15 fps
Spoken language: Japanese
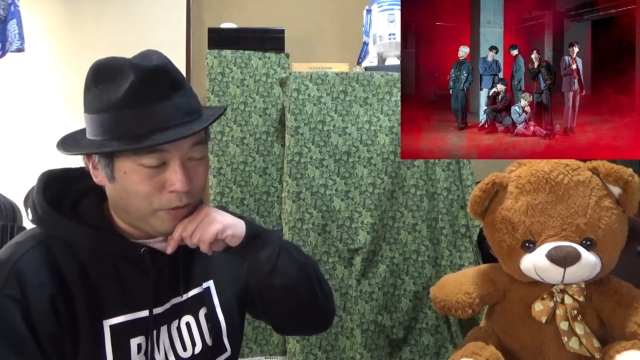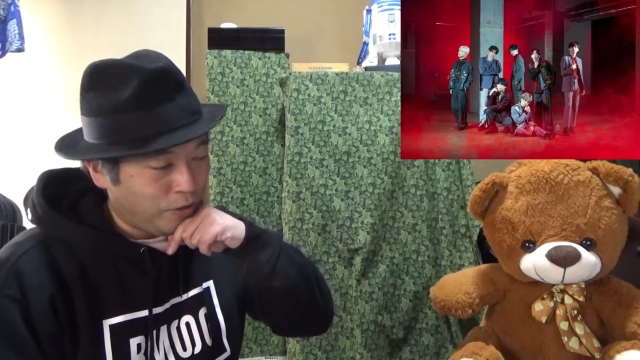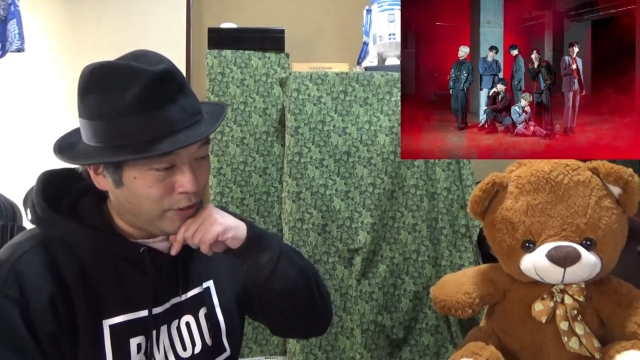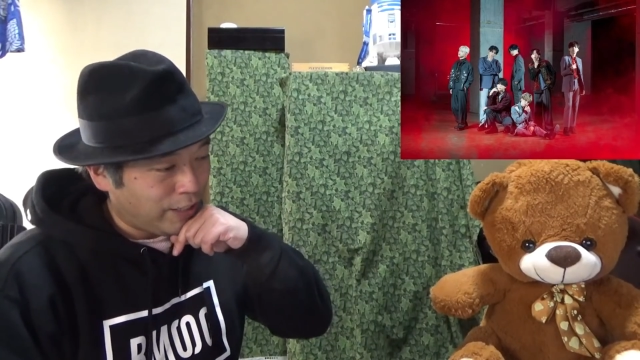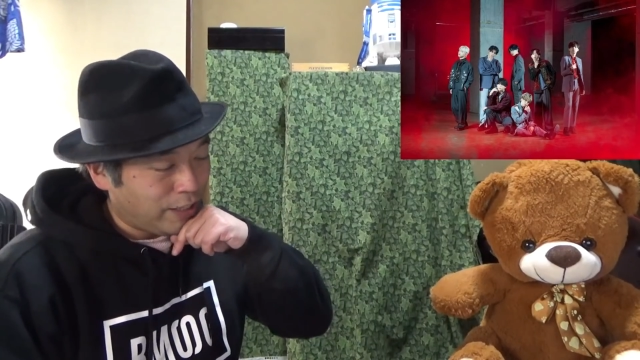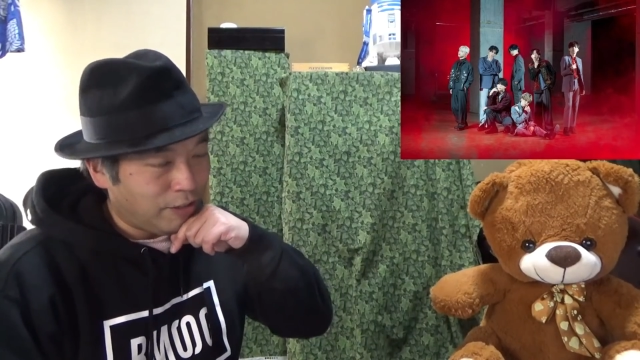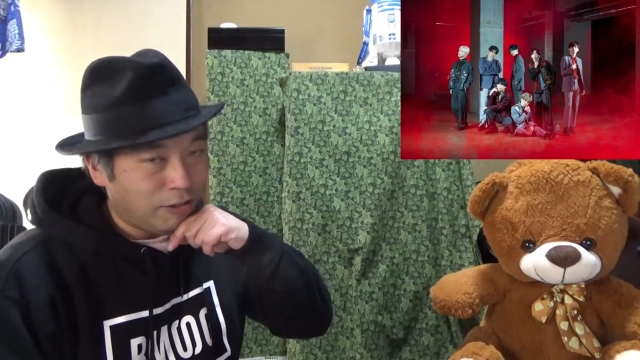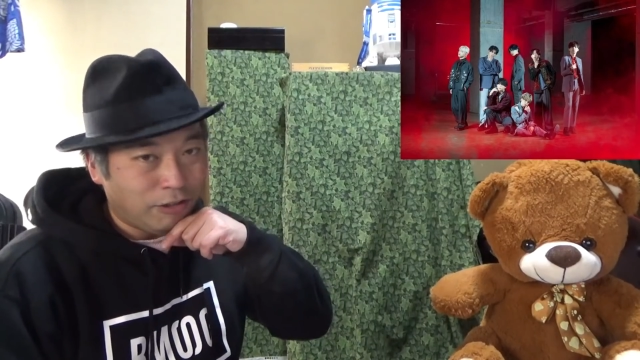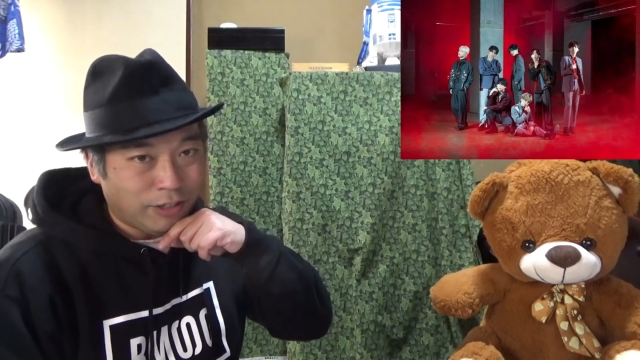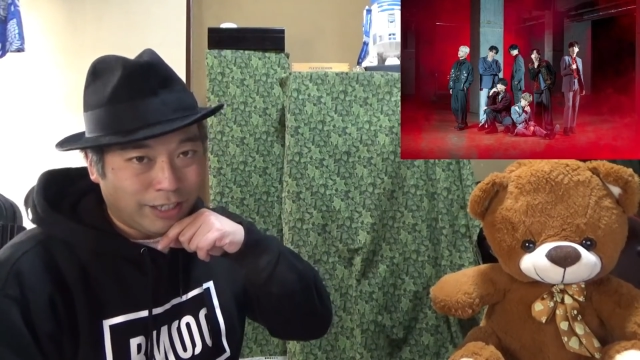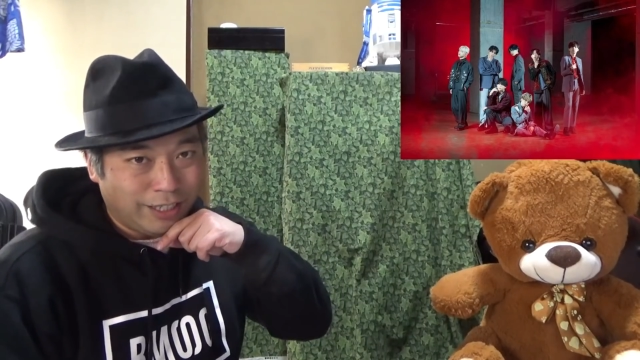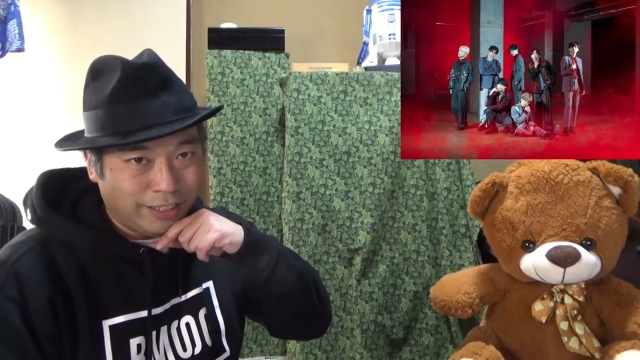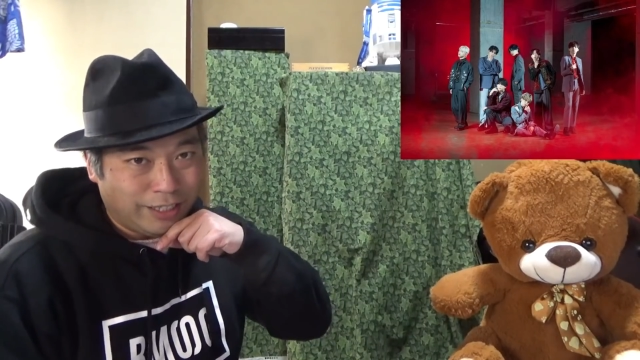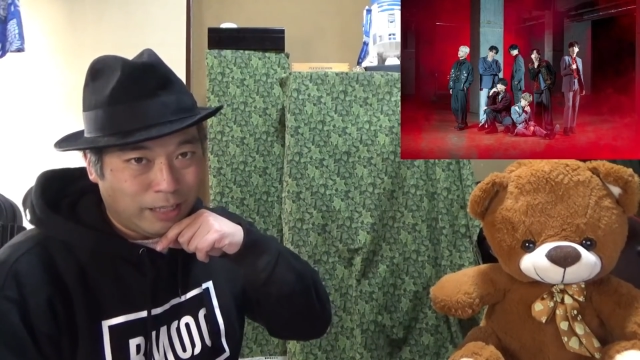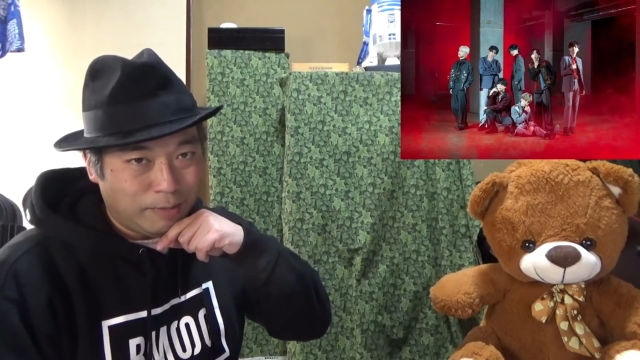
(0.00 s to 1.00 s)
そちらの方
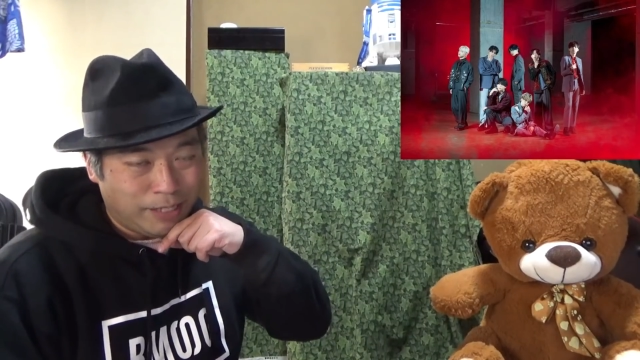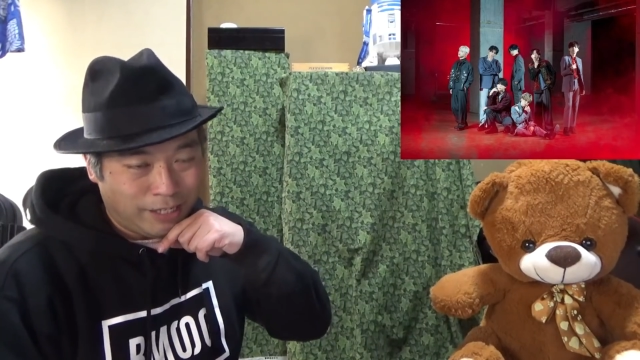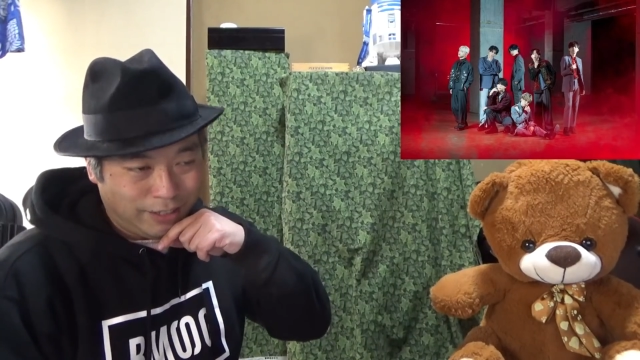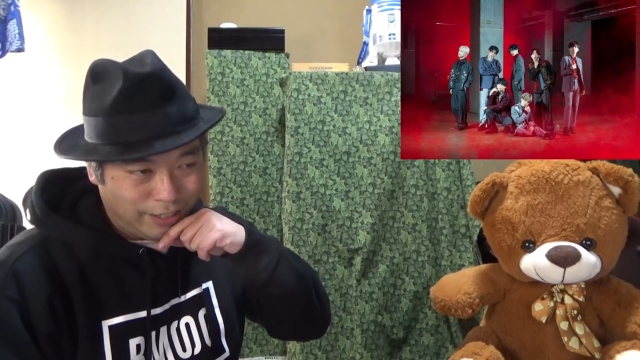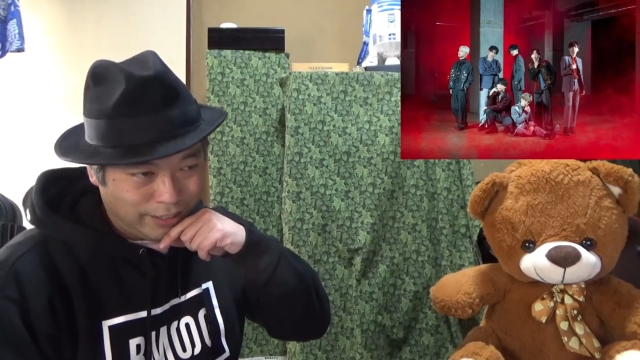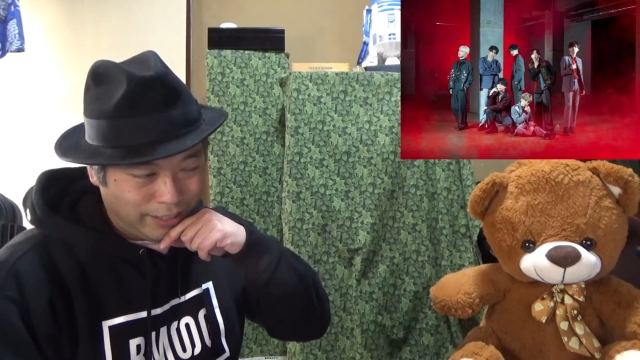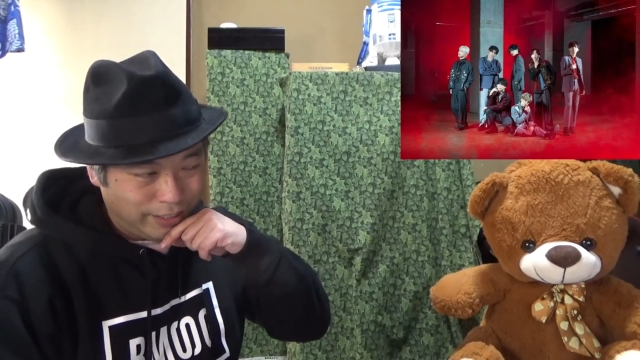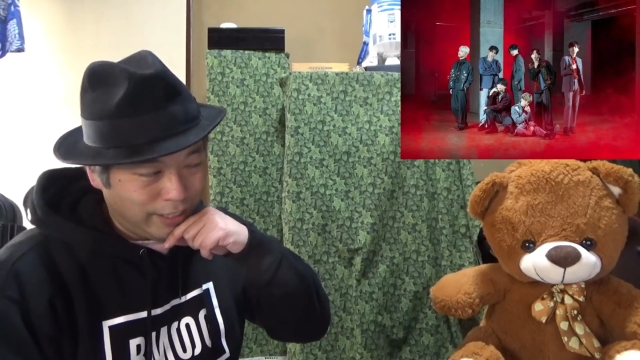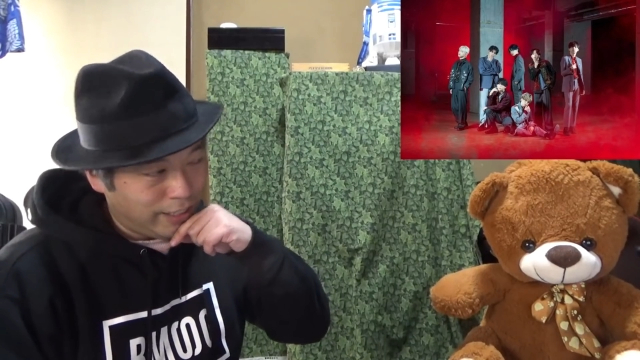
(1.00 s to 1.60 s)
から行ってみてください。